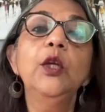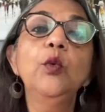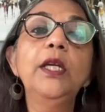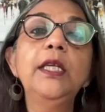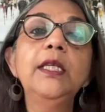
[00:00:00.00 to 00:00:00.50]

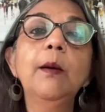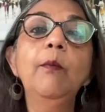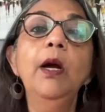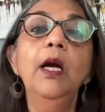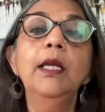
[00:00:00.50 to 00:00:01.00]
क्योंकि
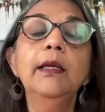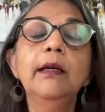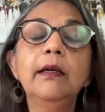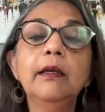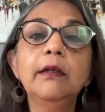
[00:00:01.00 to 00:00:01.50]
जब
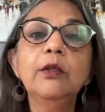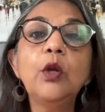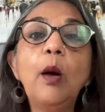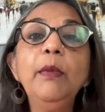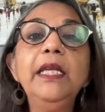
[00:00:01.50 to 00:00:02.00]

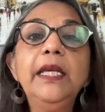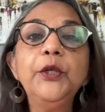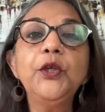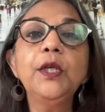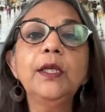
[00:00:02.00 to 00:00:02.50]

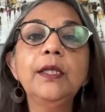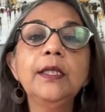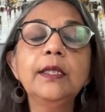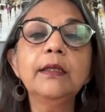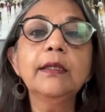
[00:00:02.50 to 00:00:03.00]

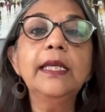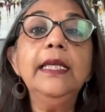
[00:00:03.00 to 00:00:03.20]
uh,